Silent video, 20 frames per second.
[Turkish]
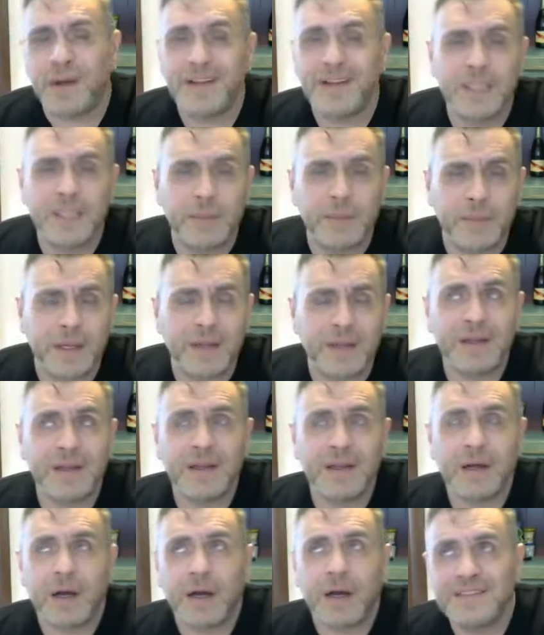Pandemi
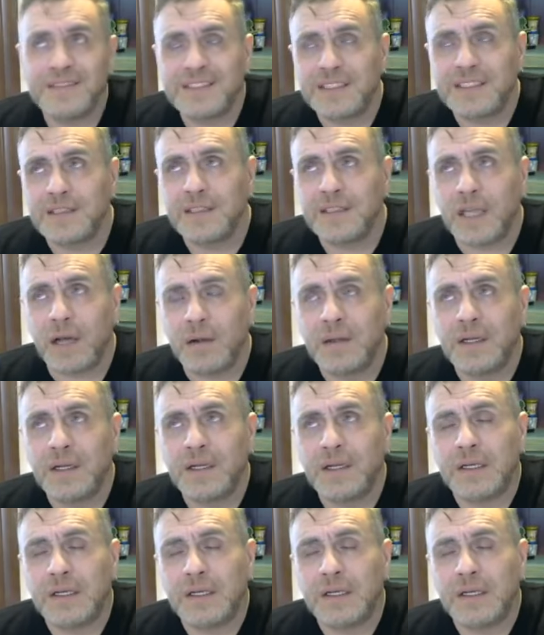aslında